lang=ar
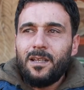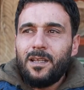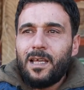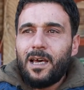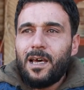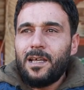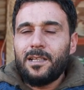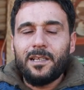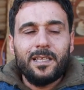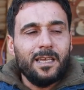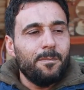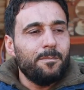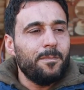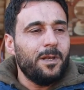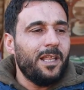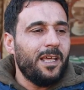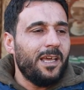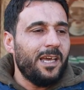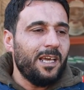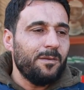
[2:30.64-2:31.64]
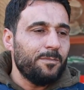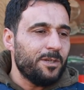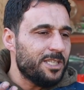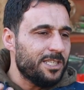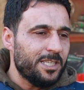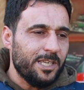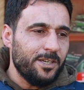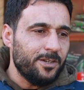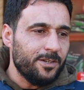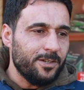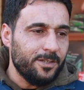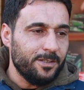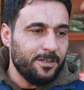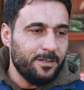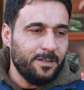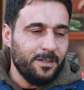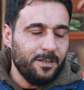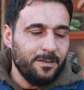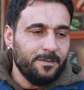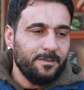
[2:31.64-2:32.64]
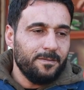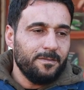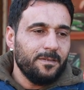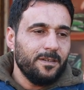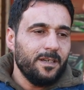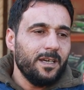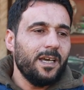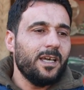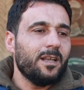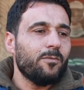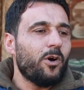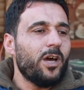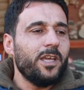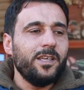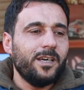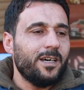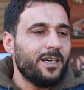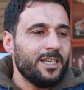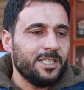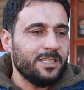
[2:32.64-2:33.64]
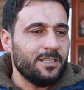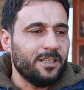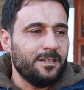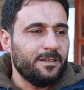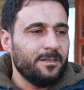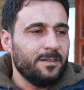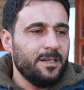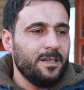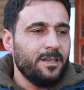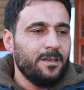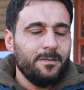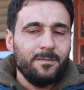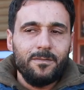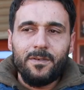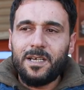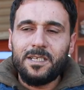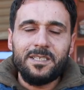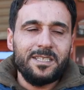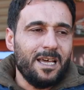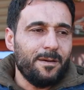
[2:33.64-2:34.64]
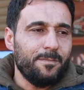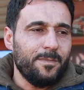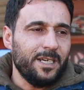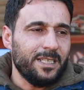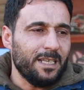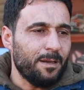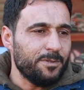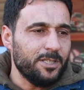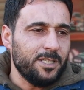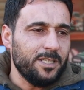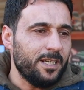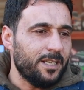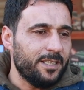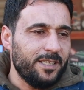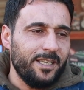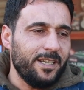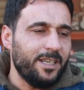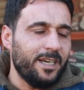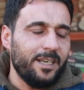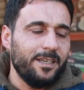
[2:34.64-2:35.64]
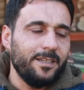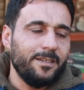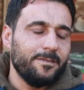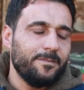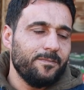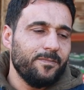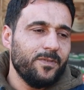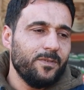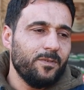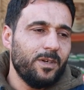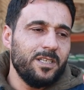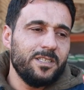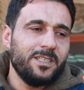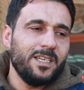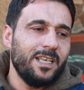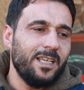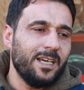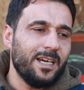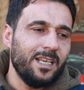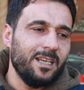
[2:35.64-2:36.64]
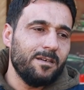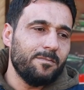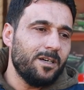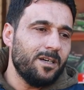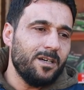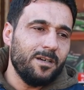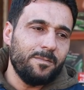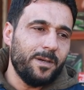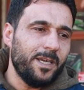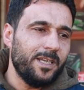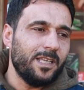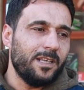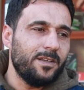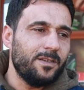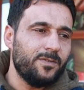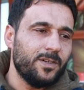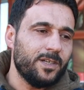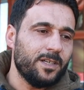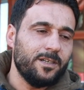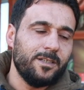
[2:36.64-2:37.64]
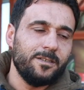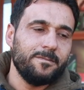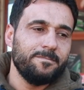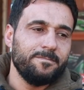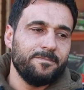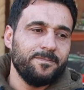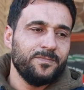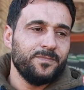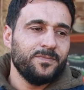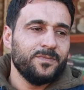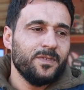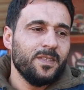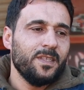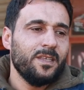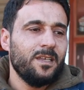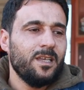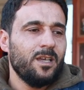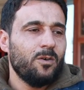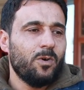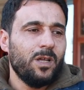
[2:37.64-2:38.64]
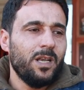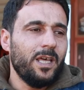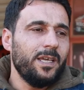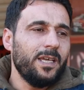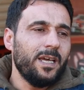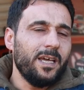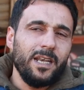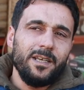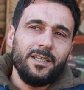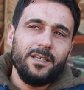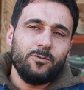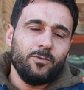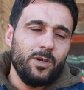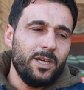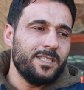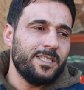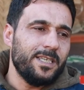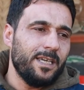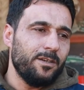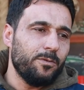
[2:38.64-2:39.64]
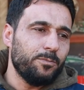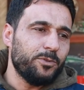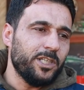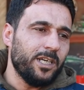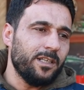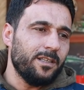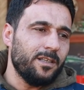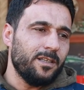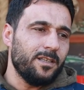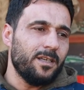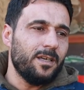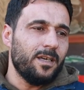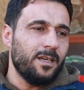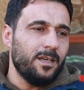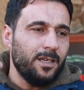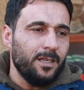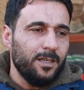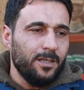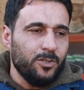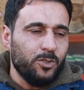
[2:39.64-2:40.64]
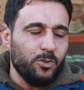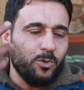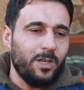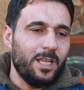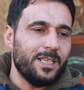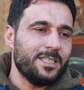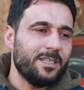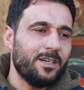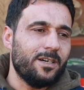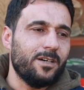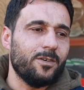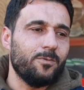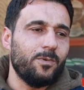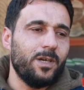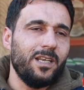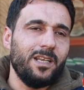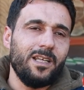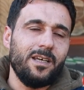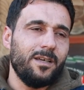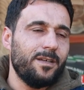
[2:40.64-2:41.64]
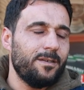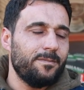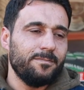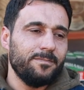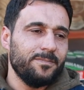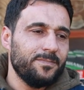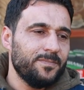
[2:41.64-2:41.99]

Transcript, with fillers: لهالكم الهائل من السيارات غير مهيئه اصلا زحمات عم بتصير كثير يعني ولذلك انا ما بيد هالفكره ولا هي يعني كويسه يعني مشان نزول الاسعار ولا